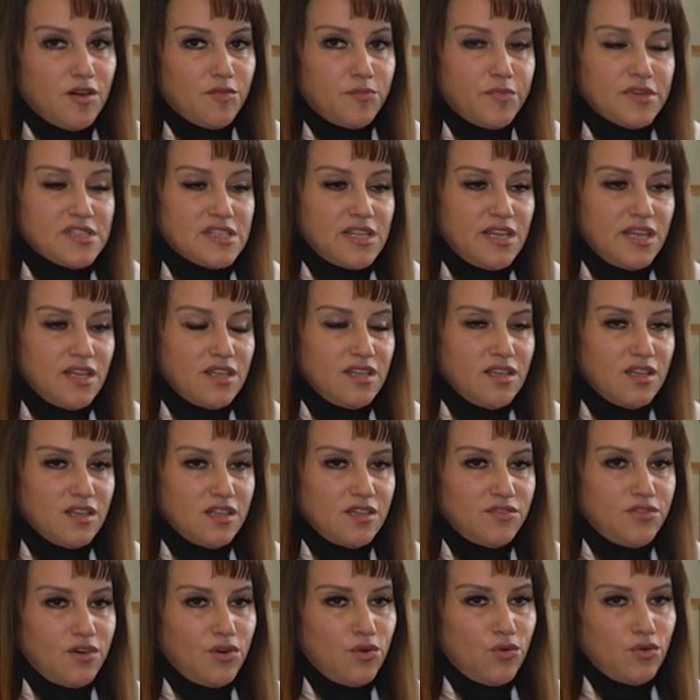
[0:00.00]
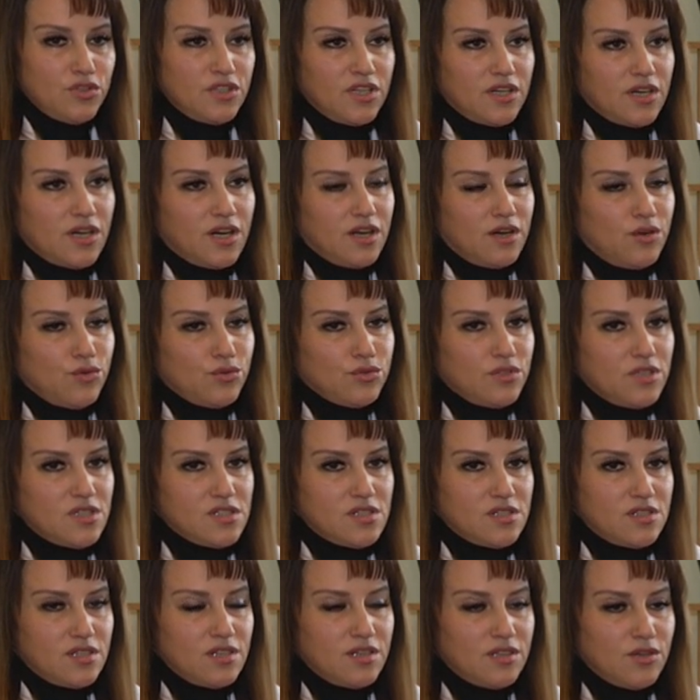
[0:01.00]
последние два года у
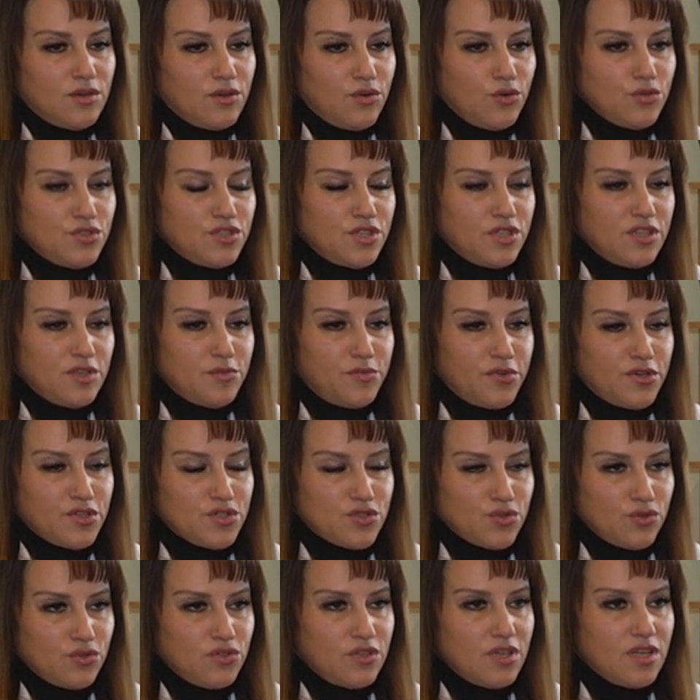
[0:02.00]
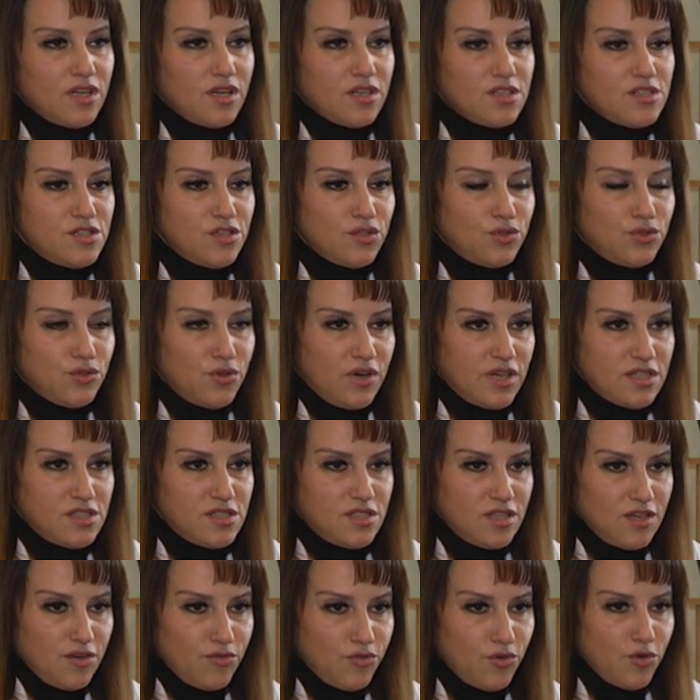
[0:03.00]
нас очень напряженная
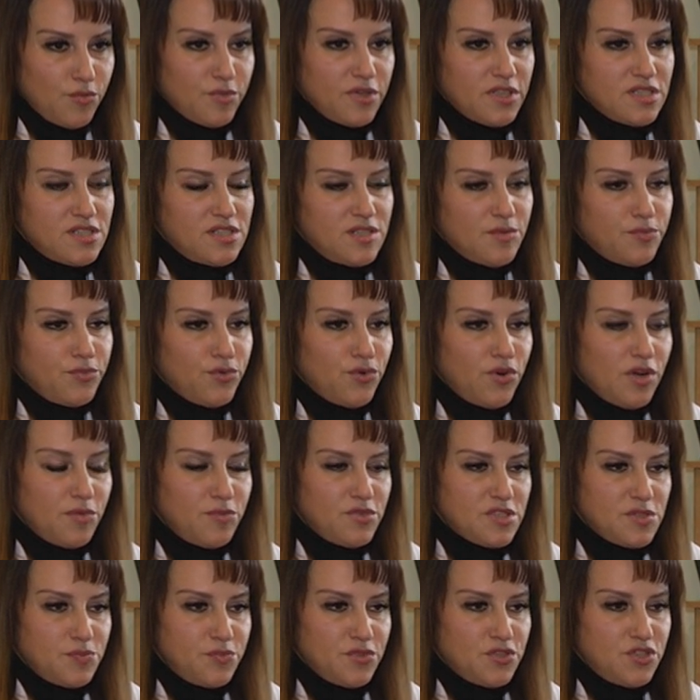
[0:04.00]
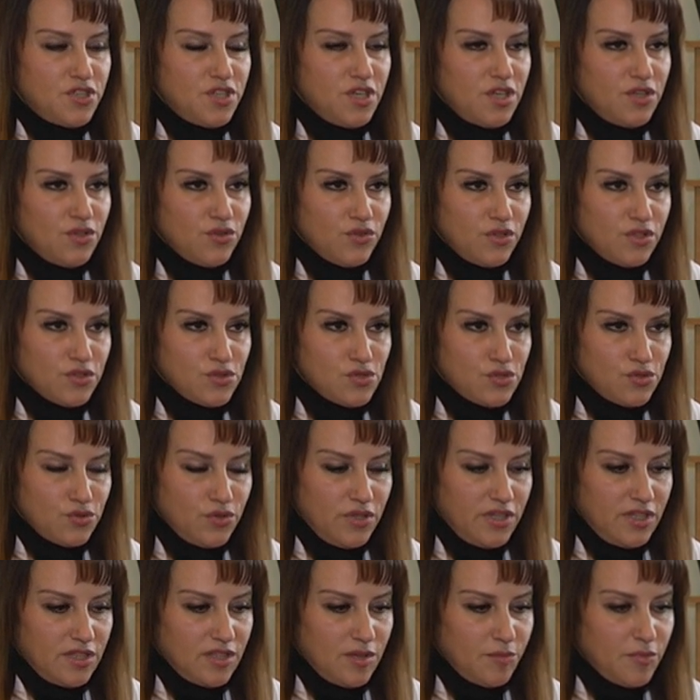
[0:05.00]
ситуация в области по обеспечению
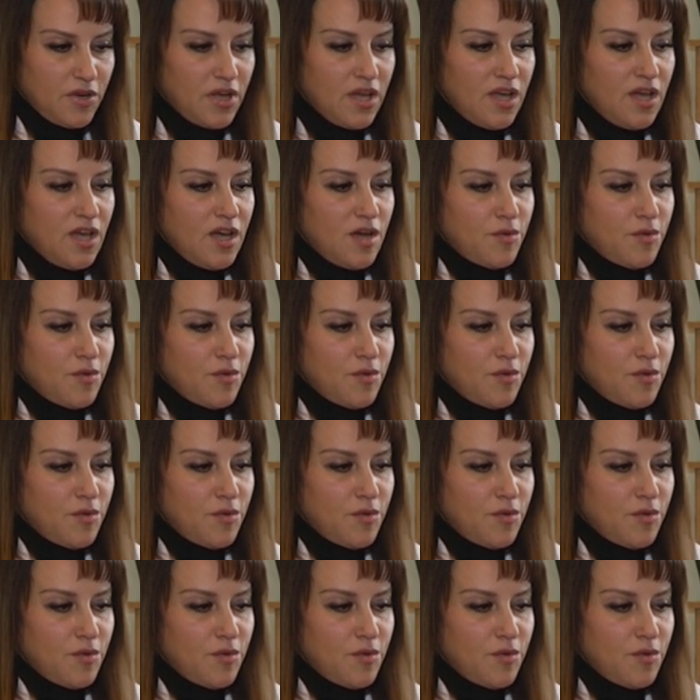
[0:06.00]
инсулином.